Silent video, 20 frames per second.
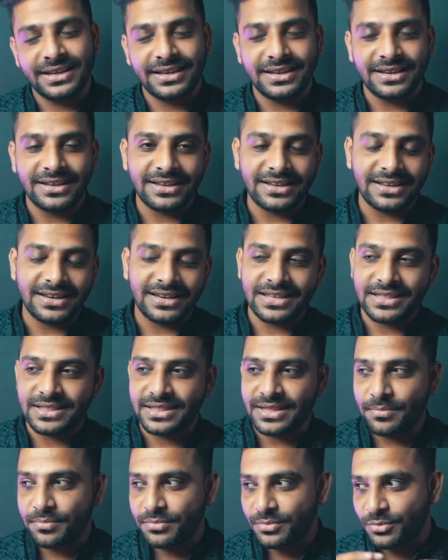के कर कर के
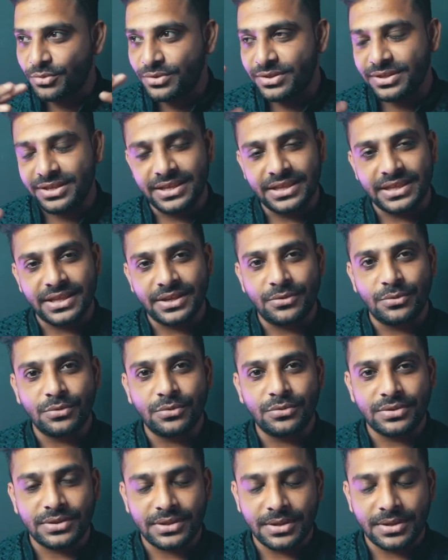सब कुछ चीज़ें को